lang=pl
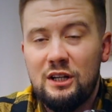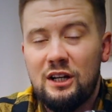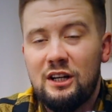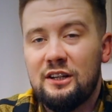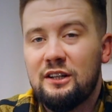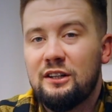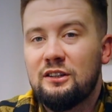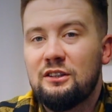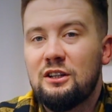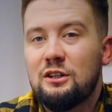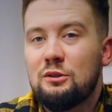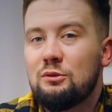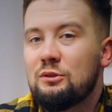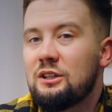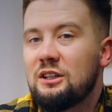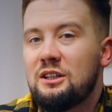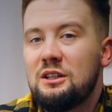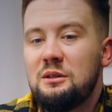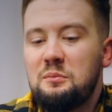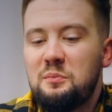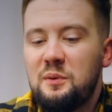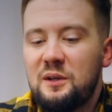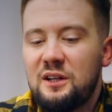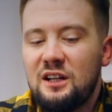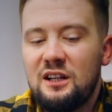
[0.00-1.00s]
charakteru.
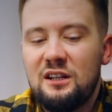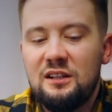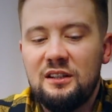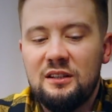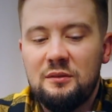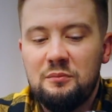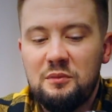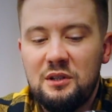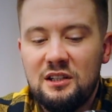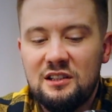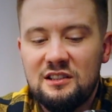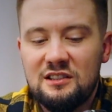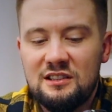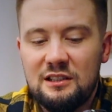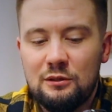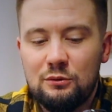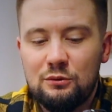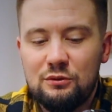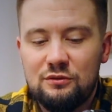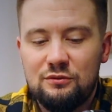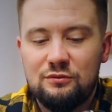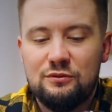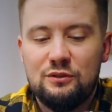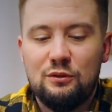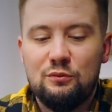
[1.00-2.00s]
Taki imperialny milk
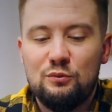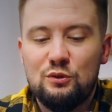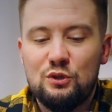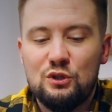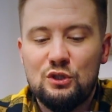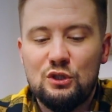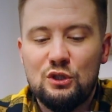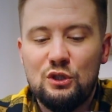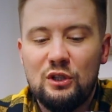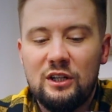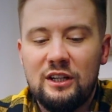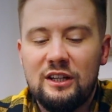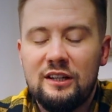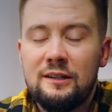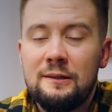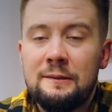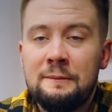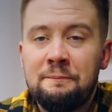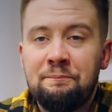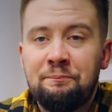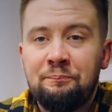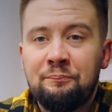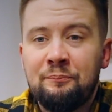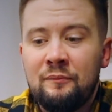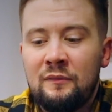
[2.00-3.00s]
stout w tą stronę,
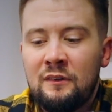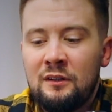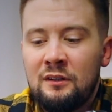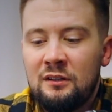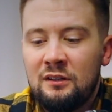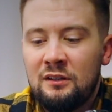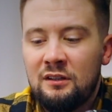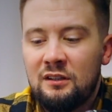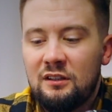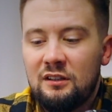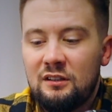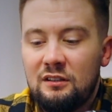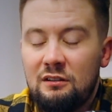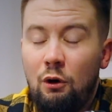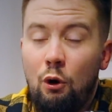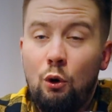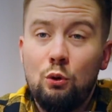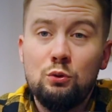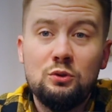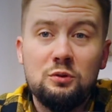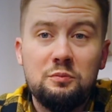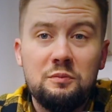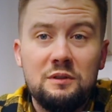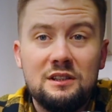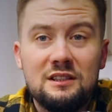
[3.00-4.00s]
e,
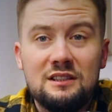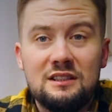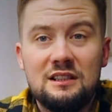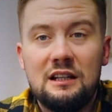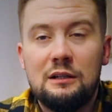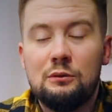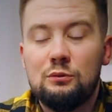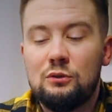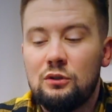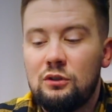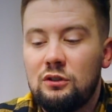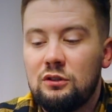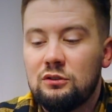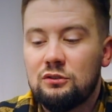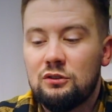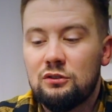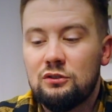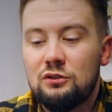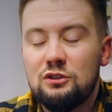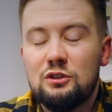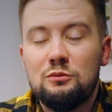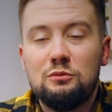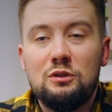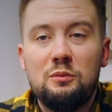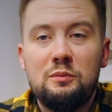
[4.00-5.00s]
oatmeal stout, o, to,
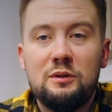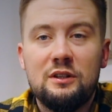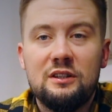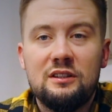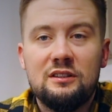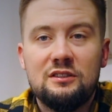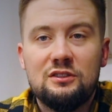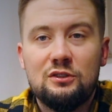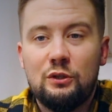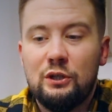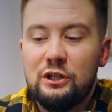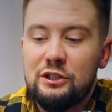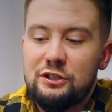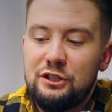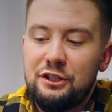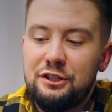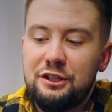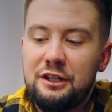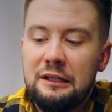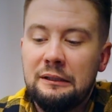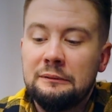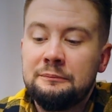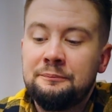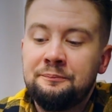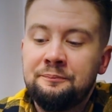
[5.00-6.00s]
to są dobre
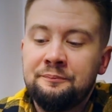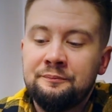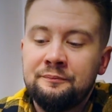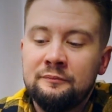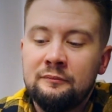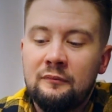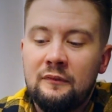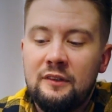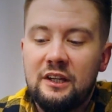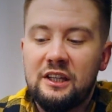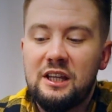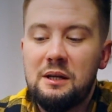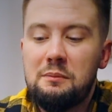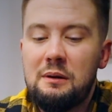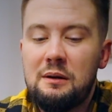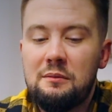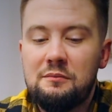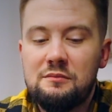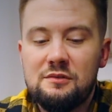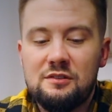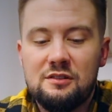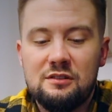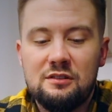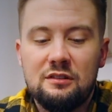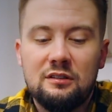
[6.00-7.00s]
skojarzenia, jakie
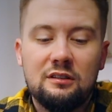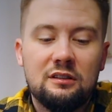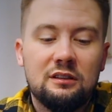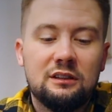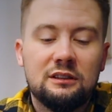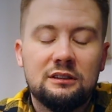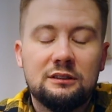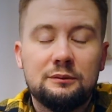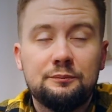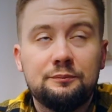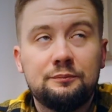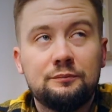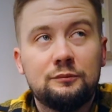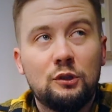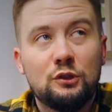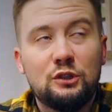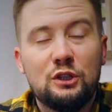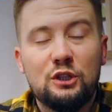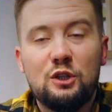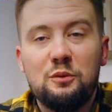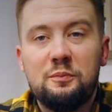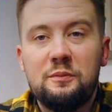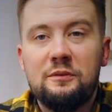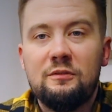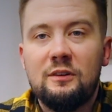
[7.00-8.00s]
mam z, do
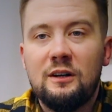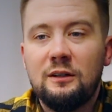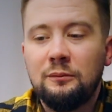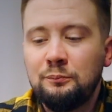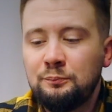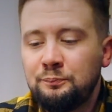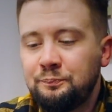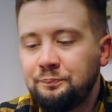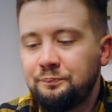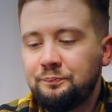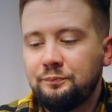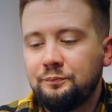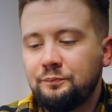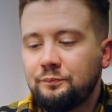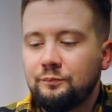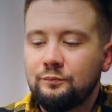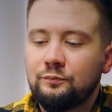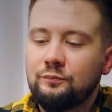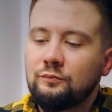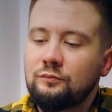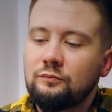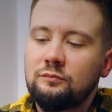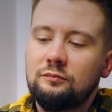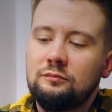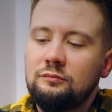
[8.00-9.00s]
tego piwa.
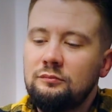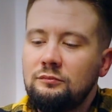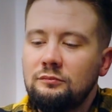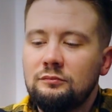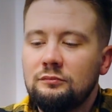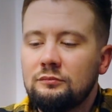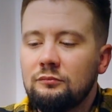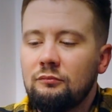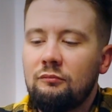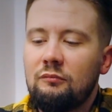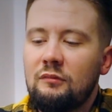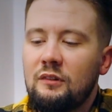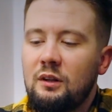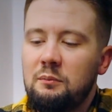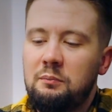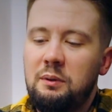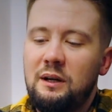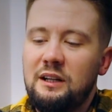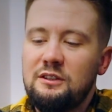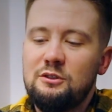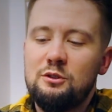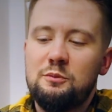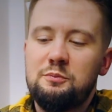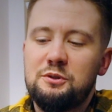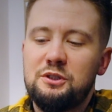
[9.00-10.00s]

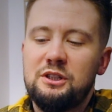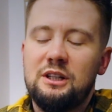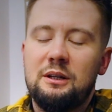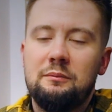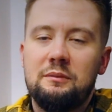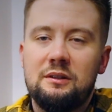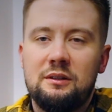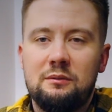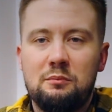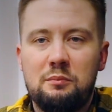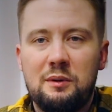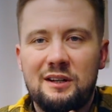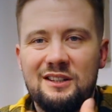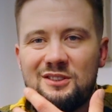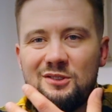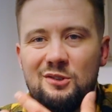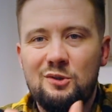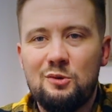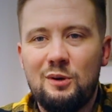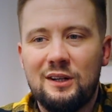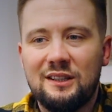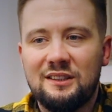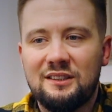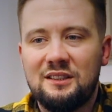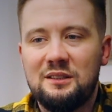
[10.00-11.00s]
Bardzo przyjemny, bardzo
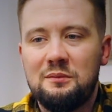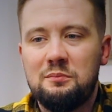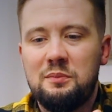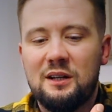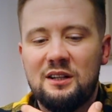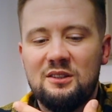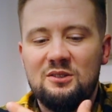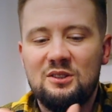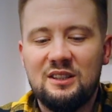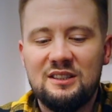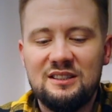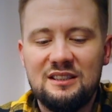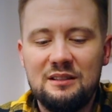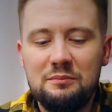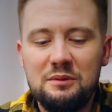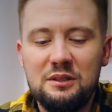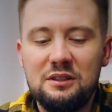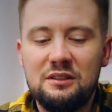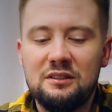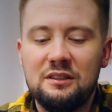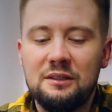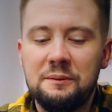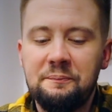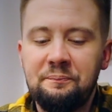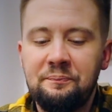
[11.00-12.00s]
gładki, bardzo
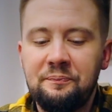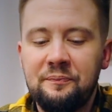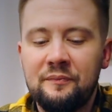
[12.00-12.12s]
aksamitny.